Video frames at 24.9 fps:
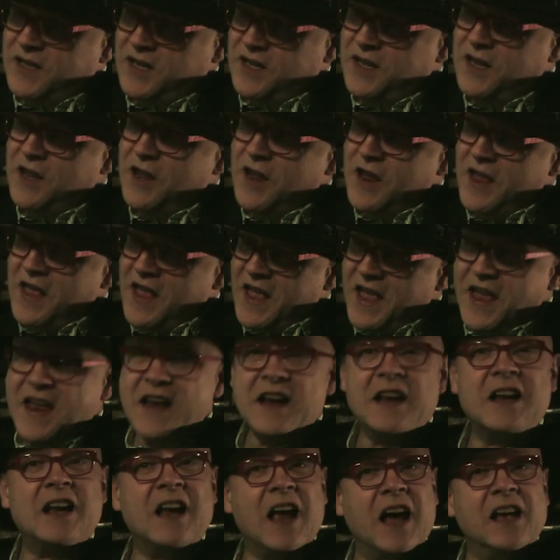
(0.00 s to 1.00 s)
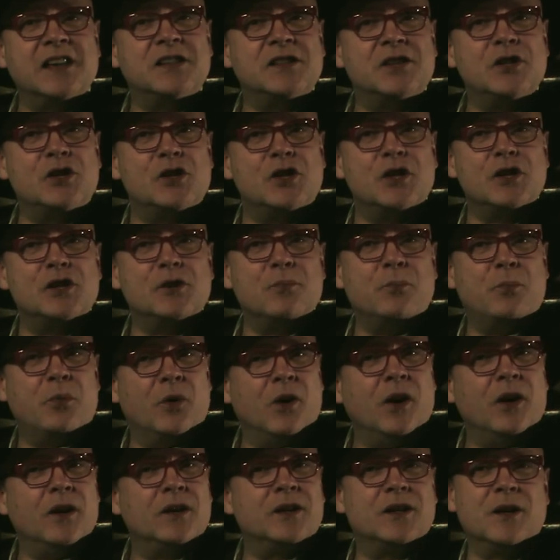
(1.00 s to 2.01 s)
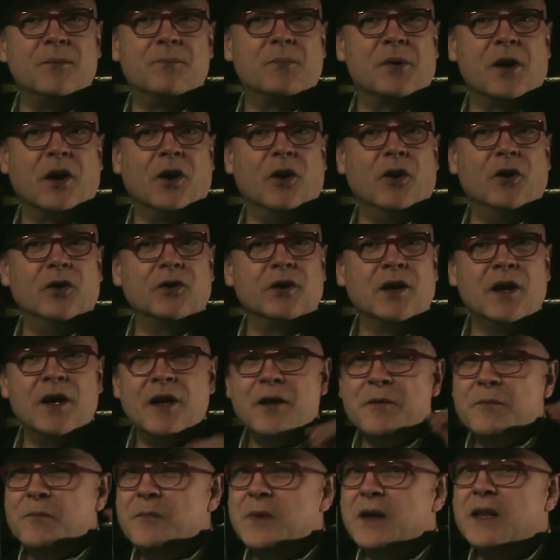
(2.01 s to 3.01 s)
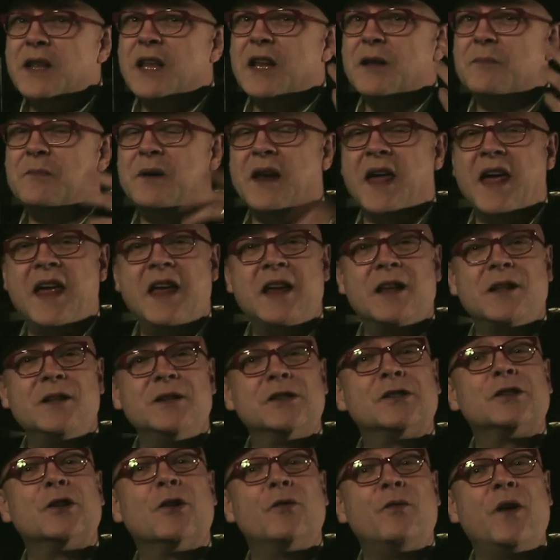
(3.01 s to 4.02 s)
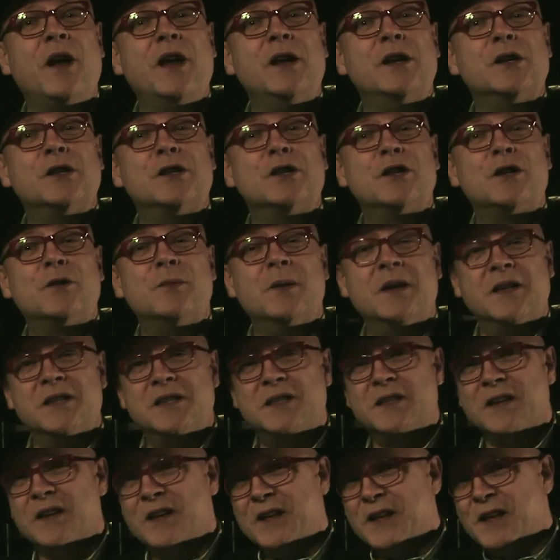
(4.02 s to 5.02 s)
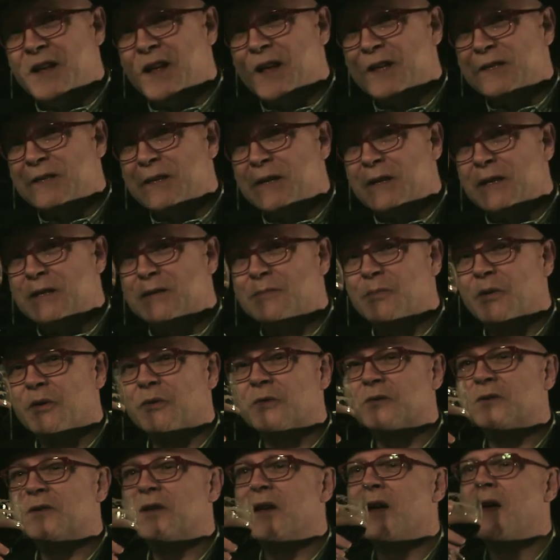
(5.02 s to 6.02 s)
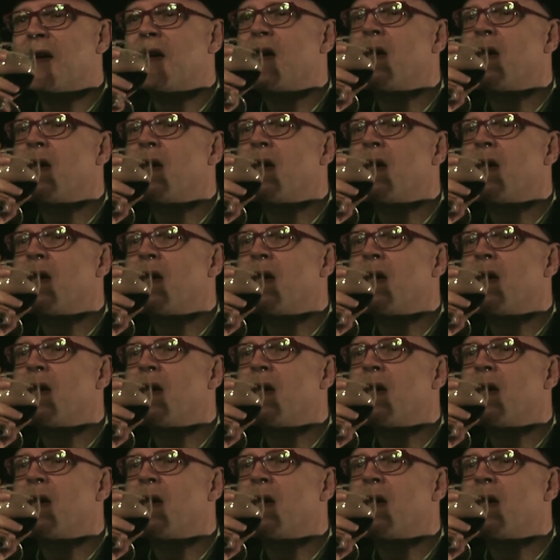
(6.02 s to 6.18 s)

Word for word: die ein klassisches Porter braut mit einem leichten slowenischen Twist. Herzliches Prost.